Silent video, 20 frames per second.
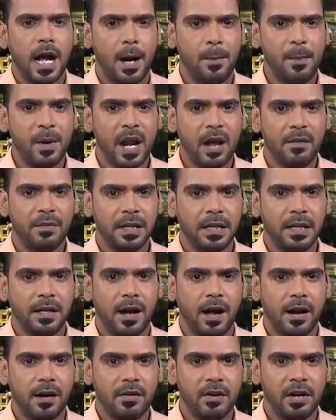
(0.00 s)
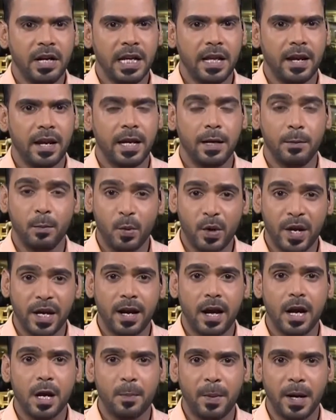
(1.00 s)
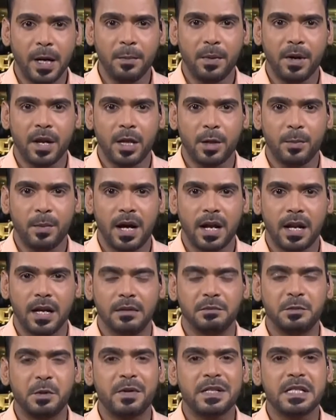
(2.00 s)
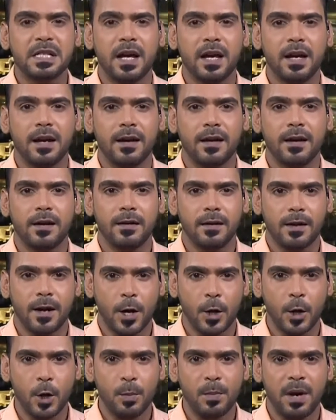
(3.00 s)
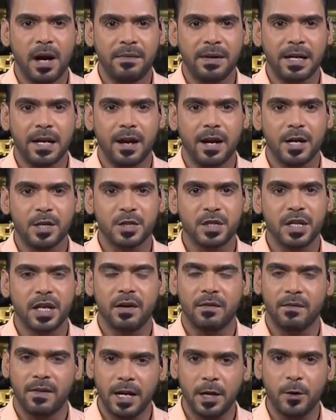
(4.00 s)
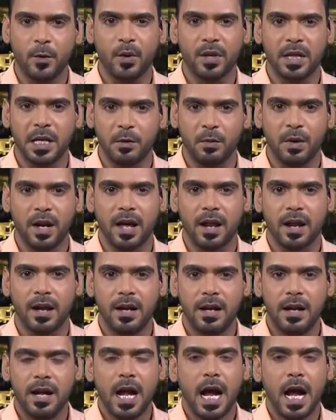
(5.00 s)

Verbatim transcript: அமராவதி ஆற்று நீரை முறையாக பயன்படுத்துமாறு விவசாயிகளுக்கு கரூர் மாவட்ட ஆட்சியர் வலியுறுத்தியுள்ளார்